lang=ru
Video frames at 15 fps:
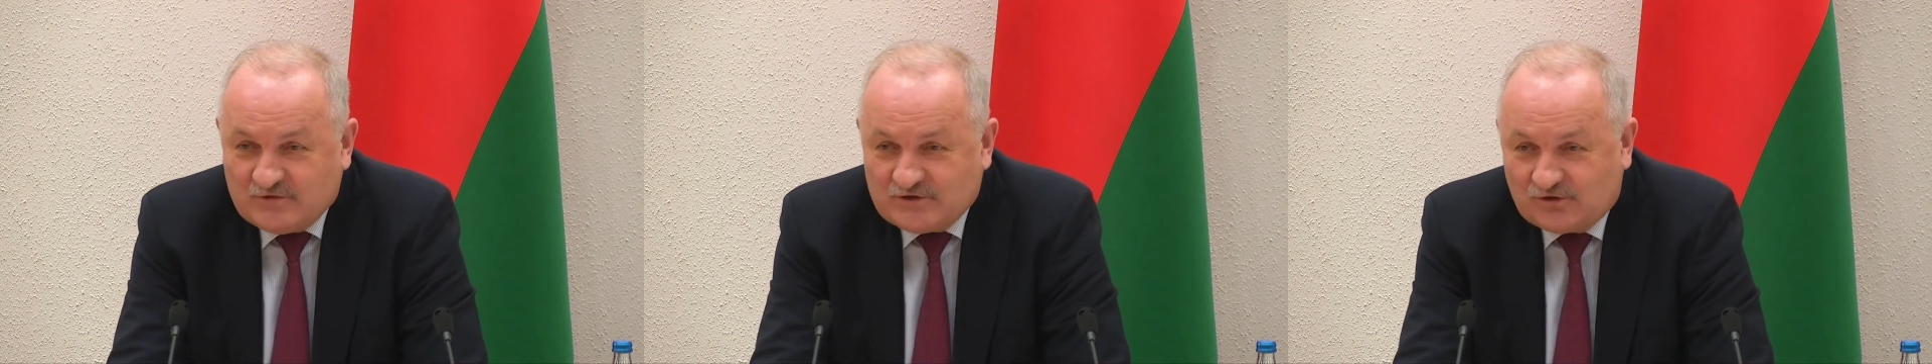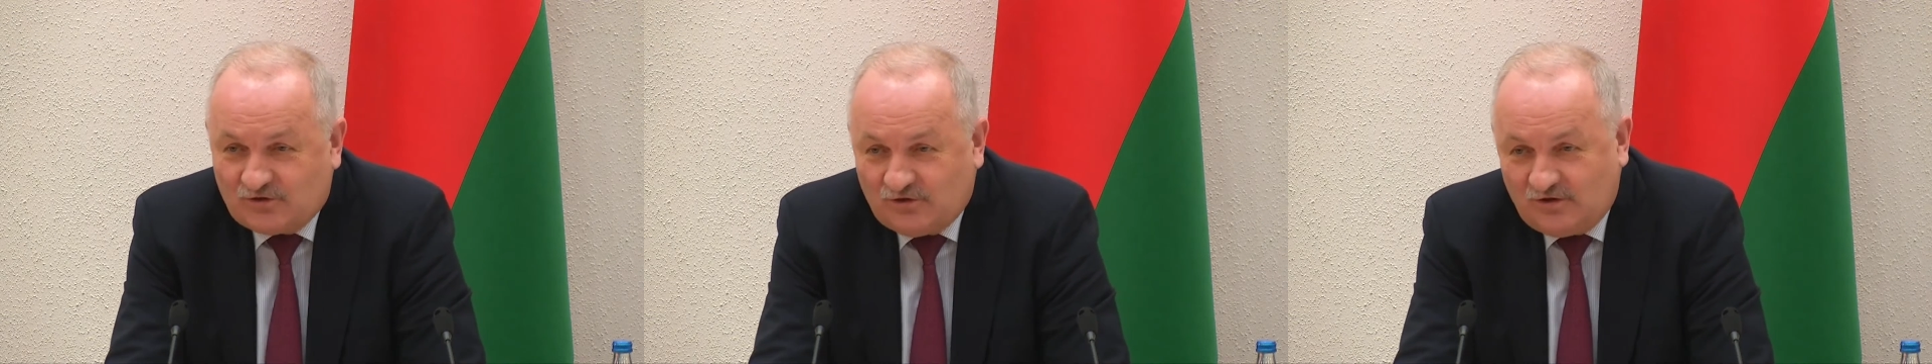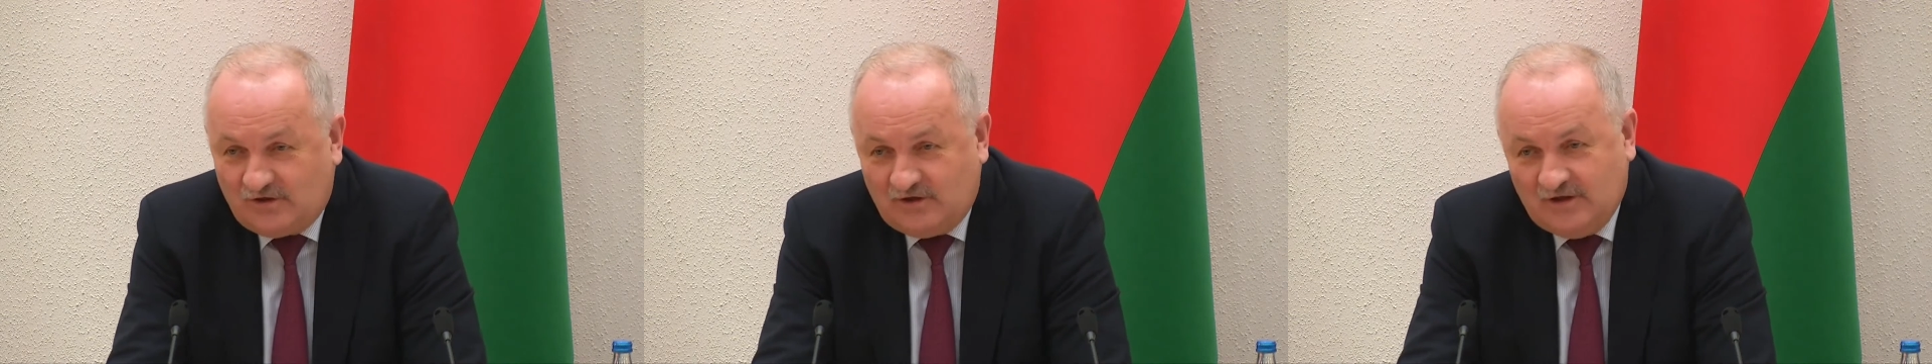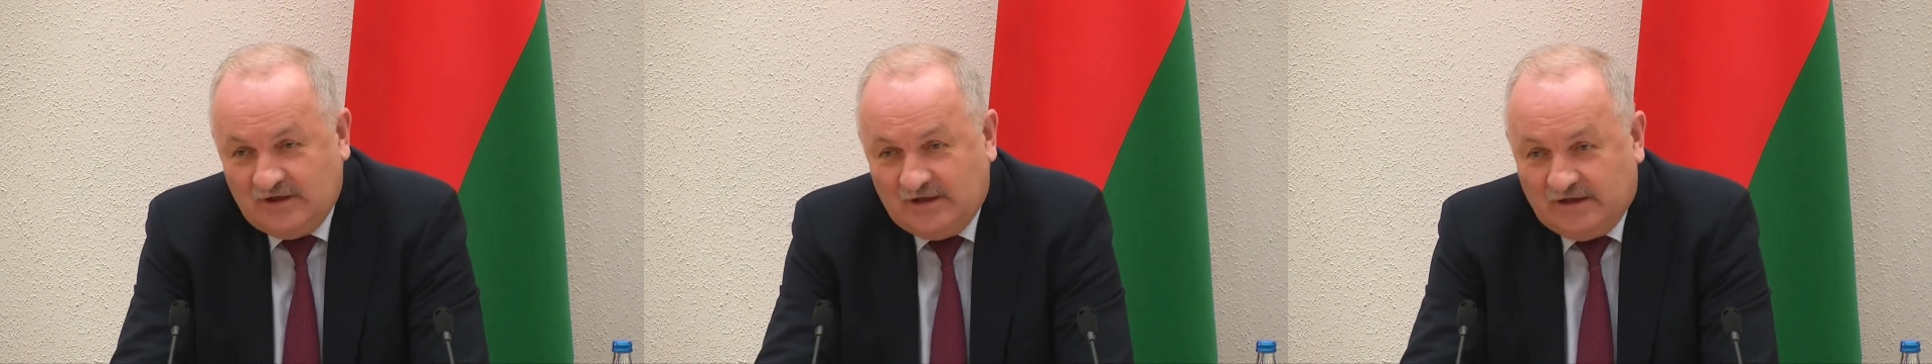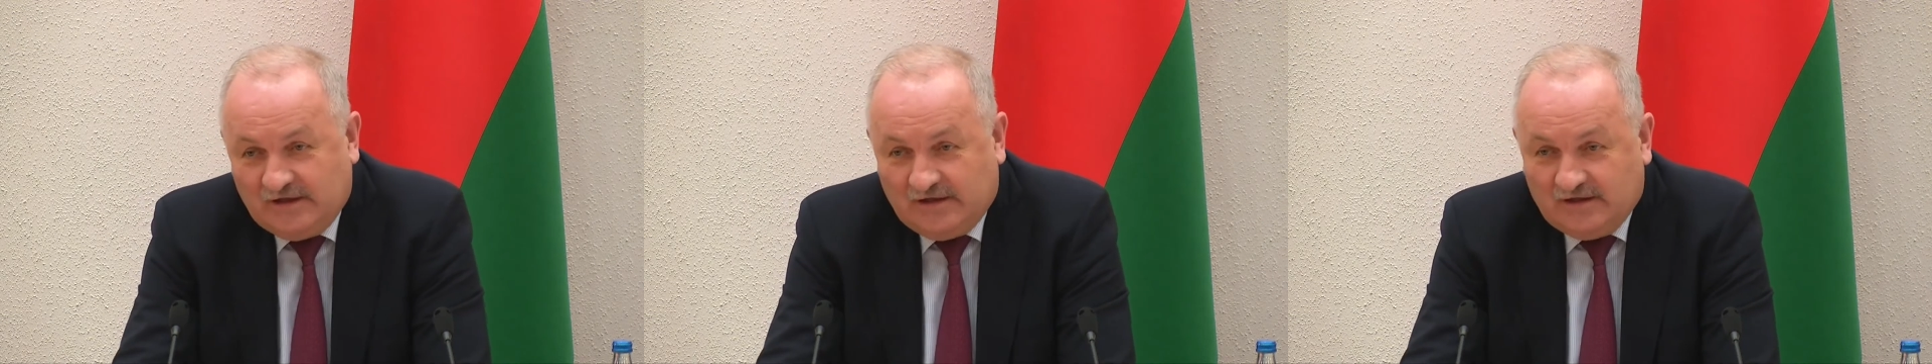что
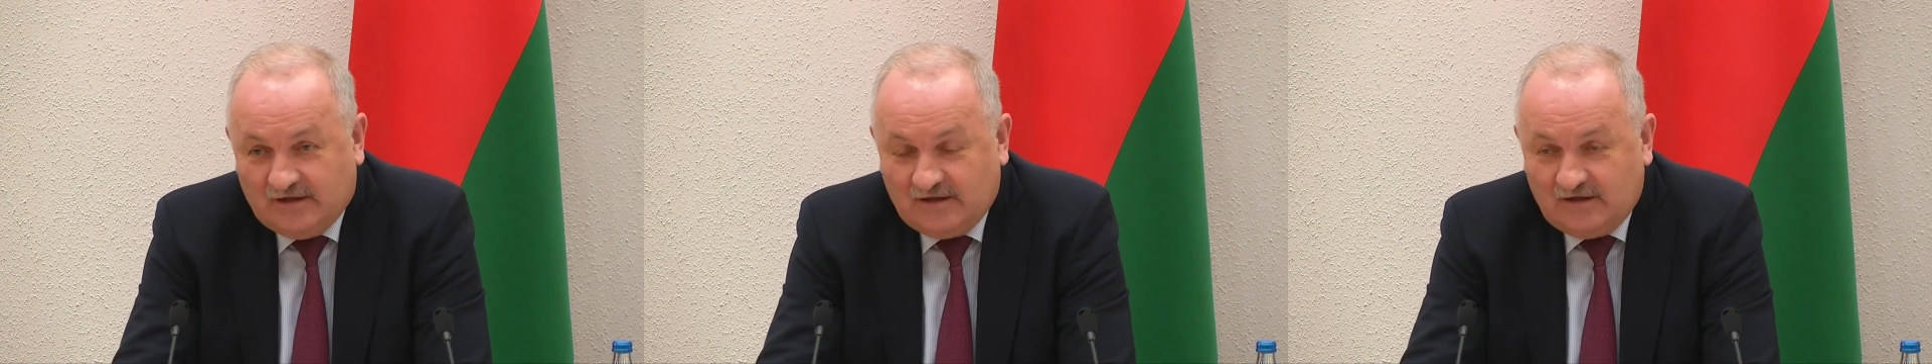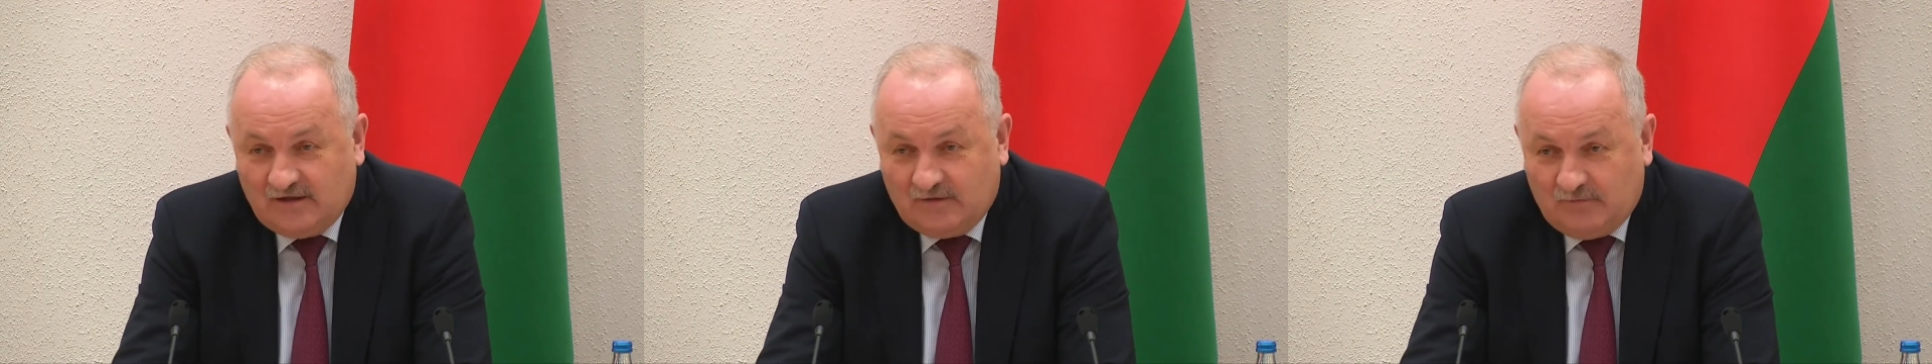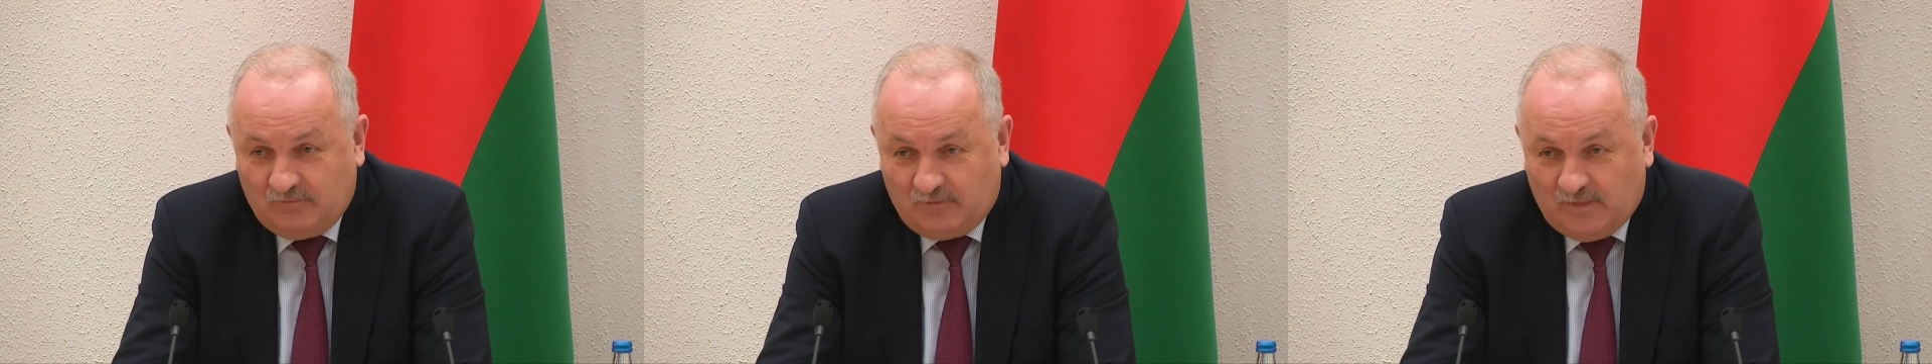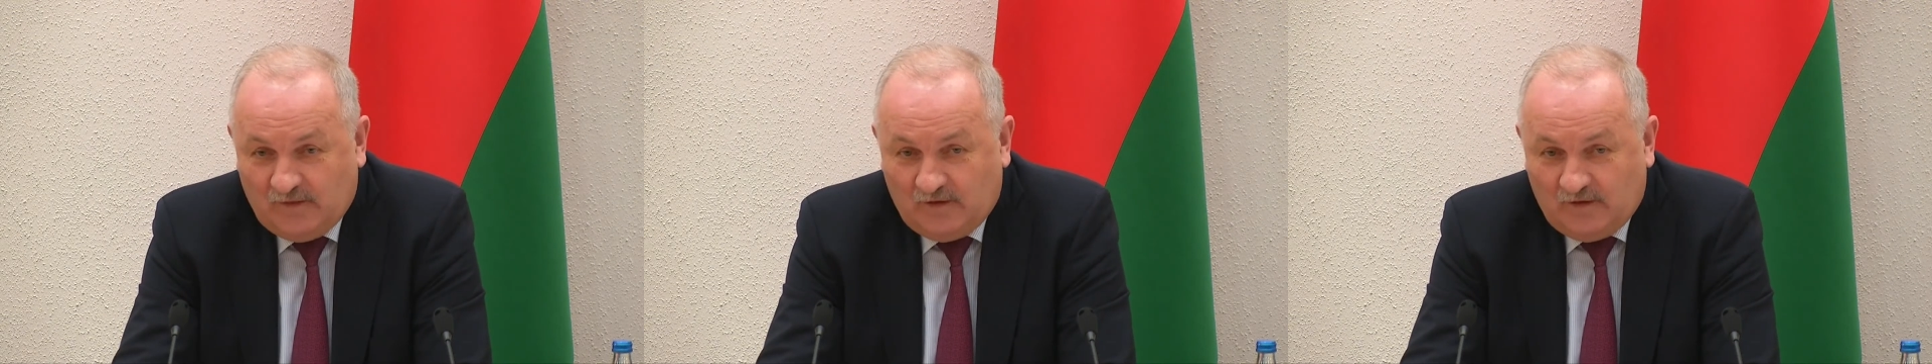э,